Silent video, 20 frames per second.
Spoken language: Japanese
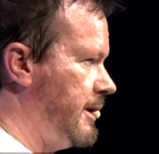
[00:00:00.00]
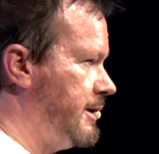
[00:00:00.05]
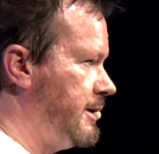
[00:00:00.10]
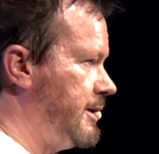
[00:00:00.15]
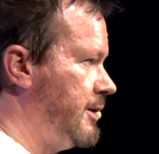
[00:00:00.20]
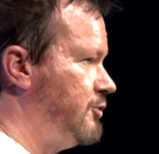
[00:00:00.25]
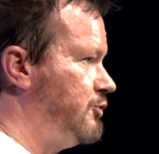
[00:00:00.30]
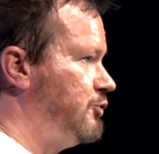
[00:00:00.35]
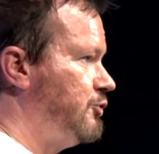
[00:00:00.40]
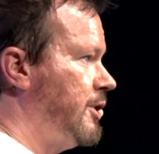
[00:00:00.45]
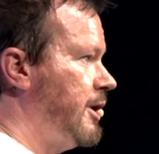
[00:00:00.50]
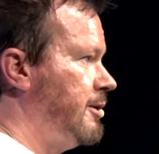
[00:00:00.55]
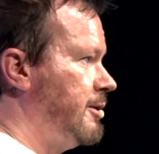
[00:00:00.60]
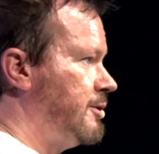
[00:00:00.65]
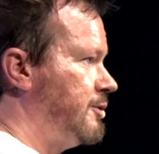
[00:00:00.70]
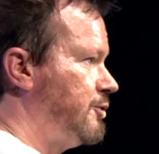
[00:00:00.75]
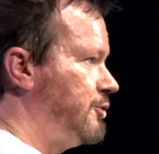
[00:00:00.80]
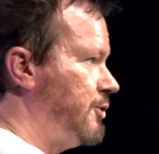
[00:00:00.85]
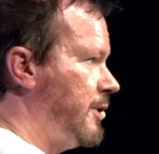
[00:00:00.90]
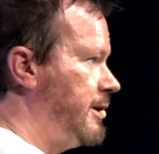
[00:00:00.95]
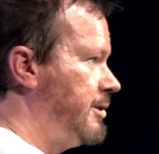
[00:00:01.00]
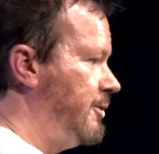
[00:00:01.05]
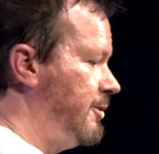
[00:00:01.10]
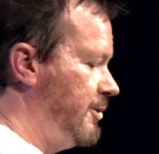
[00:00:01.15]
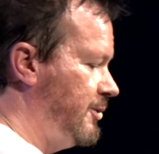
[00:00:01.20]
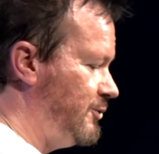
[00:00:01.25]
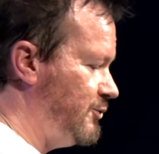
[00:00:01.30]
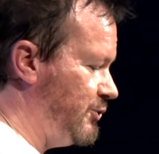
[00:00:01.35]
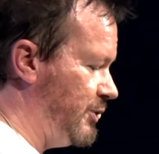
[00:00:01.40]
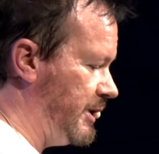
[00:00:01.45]
え方のフォーマットであ
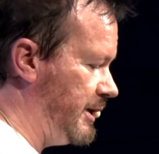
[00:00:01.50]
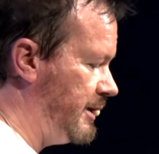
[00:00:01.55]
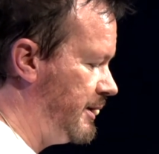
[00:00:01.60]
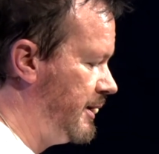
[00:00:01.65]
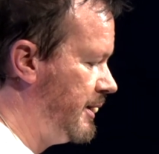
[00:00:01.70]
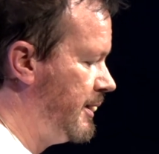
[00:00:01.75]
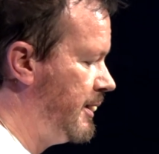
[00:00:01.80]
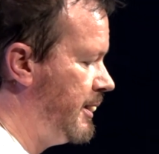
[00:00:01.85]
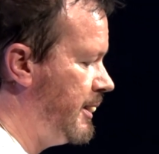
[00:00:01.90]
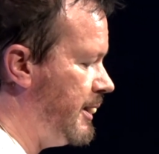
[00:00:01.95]
りますけれども